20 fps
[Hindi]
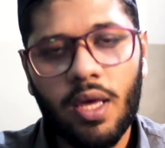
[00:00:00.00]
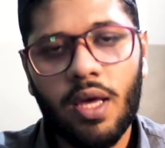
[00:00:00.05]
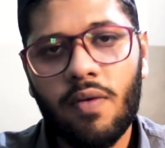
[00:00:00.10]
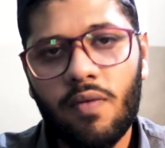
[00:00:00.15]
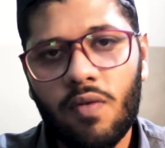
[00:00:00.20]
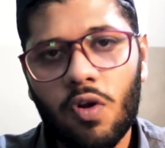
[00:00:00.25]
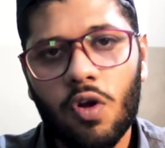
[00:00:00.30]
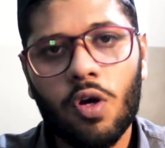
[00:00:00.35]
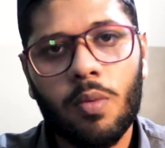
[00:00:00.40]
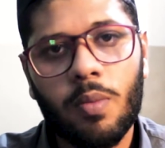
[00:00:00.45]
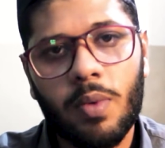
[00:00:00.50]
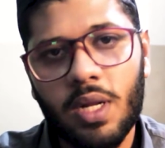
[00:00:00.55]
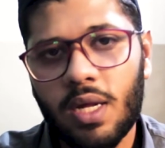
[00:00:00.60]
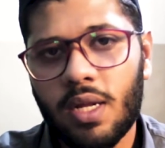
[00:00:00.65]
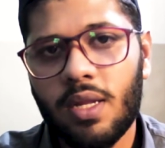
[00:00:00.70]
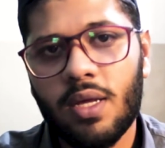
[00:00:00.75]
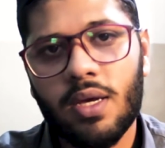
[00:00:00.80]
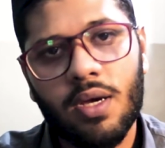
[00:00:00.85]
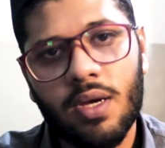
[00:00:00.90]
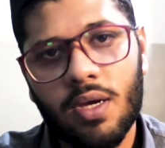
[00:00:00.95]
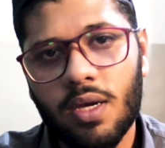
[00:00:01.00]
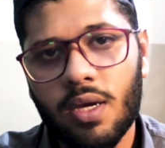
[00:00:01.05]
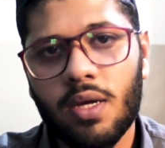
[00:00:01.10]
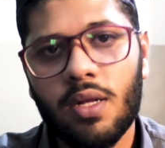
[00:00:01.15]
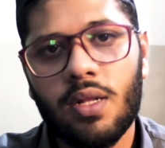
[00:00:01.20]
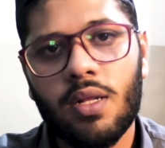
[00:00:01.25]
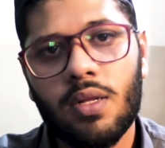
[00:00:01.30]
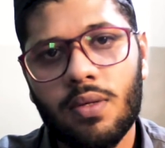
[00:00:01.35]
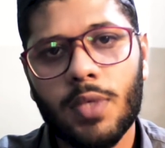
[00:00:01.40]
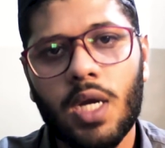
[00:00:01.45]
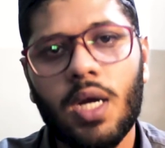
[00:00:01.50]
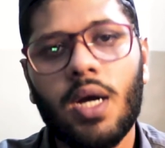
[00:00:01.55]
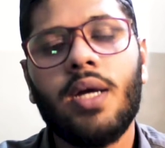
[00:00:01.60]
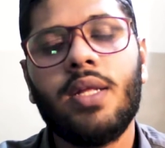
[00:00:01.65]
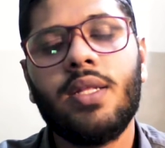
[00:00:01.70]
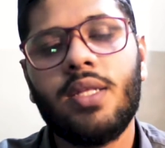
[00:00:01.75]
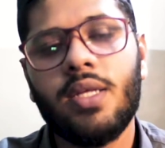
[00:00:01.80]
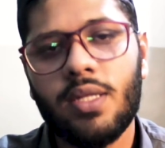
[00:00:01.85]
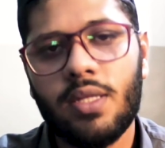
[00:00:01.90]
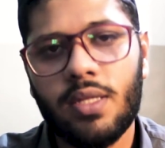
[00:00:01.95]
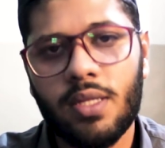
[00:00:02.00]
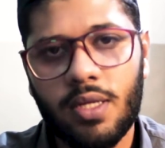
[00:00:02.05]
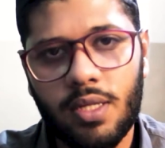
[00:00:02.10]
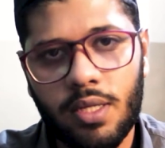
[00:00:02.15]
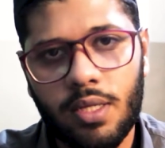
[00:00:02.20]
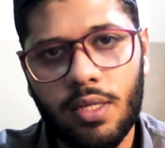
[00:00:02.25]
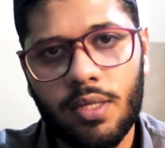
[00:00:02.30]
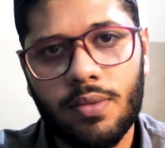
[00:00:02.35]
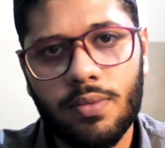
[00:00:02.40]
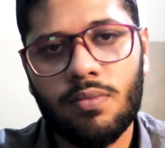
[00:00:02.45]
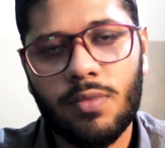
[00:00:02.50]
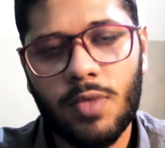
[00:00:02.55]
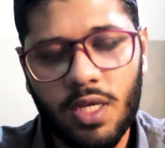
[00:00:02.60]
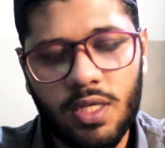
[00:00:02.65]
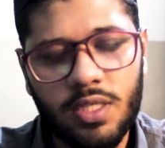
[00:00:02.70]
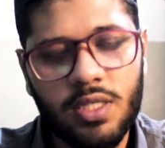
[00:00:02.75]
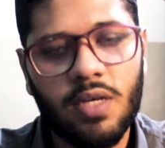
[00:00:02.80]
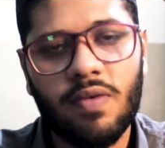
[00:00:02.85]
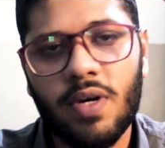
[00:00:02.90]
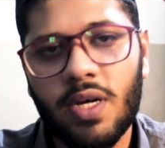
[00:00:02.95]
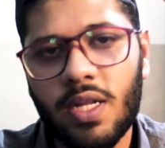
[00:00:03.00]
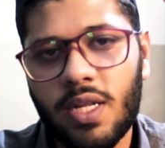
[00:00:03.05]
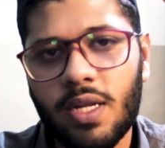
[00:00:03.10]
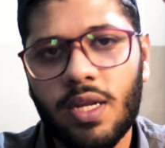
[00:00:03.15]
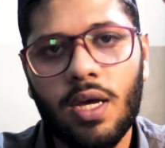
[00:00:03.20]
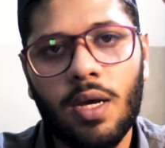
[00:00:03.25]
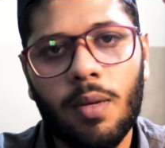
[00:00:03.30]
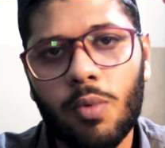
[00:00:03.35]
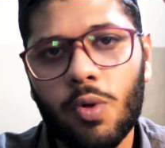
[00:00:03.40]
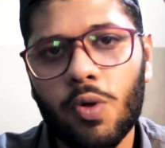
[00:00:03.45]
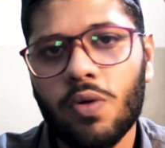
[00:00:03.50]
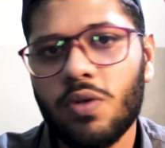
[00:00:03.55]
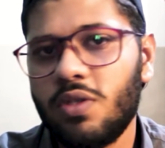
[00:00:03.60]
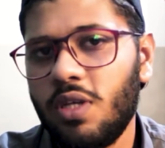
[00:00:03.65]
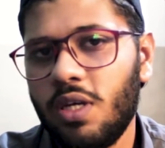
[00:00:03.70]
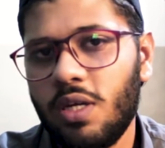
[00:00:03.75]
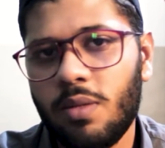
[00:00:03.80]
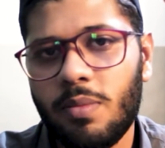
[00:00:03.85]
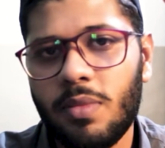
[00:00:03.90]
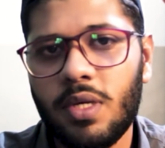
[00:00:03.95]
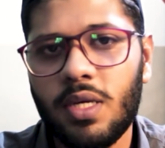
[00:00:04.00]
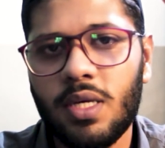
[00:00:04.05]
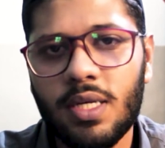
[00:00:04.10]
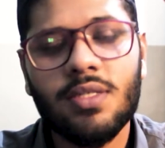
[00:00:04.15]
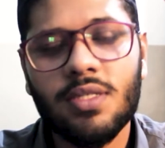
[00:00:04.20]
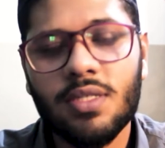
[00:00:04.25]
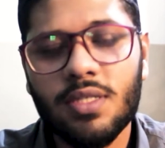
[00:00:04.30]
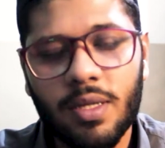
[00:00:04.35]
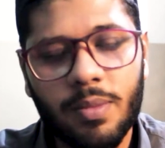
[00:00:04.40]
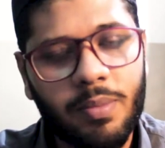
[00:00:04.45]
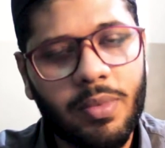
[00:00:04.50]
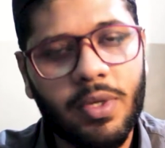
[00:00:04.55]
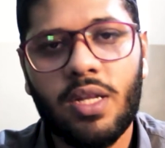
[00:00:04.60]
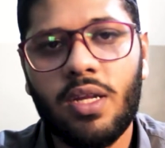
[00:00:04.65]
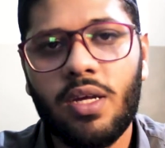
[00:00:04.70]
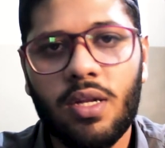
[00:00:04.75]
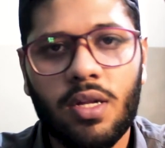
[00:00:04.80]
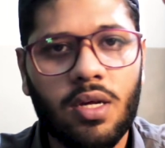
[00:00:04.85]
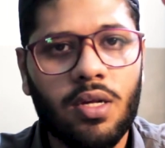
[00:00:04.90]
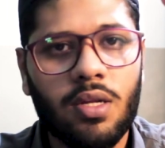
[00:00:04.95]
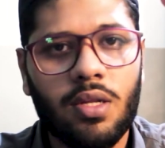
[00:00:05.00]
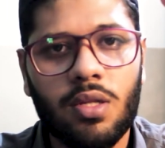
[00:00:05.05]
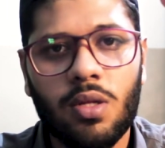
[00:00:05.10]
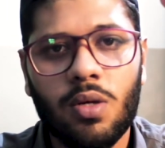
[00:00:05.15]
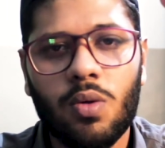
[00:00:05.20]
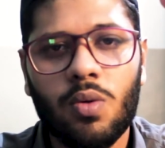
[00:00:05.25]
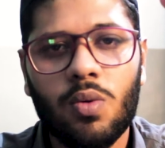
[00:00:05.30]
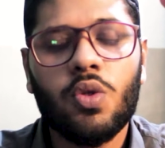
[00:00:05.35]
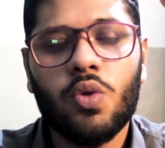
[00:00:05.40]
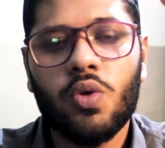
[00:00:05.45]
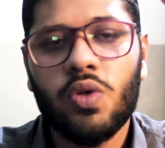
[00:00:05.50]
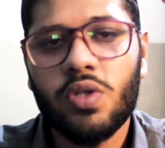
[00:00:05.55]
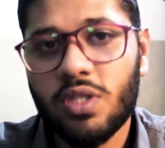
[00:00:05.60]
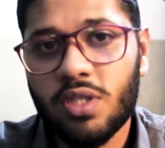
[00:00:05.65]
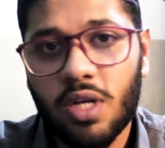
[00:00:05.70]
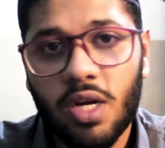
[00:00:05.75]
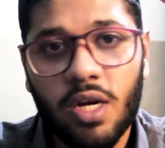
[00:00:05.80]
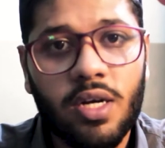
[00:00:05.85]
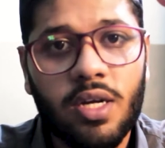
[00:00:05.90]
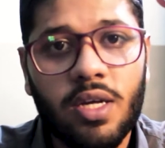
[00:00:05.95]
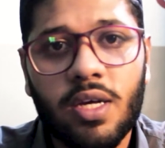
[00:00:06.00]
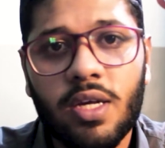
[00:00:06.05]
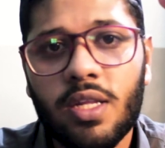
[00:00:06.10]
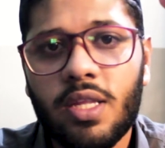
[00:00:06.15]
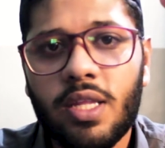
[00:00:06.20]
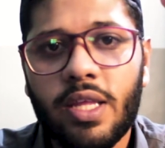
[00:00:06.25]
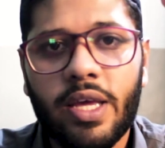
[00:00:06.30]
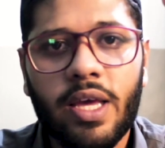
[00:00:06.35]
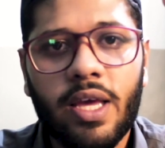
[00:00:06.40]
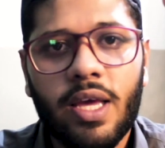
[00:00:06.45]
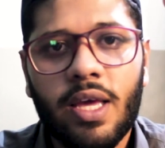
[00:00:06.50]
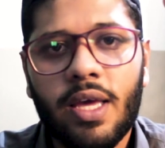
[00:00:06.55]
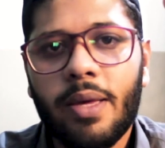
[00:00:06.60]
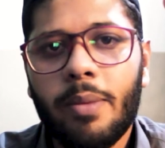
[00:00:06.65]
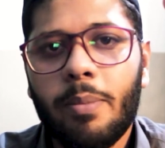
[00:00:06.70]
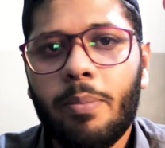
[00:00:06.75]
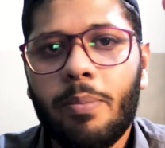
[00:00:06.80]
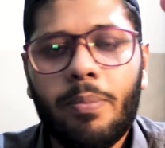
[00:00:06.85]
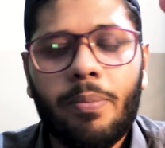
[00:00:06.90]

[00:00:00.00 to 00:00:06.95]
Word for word: गया है व्लॉग बनाने का ख्याल कहाँ थे इतने दिन यही सवाल है ना आप लोग के जहन में सब क्लियर करता हूँ तो स्टार्ट करते हैं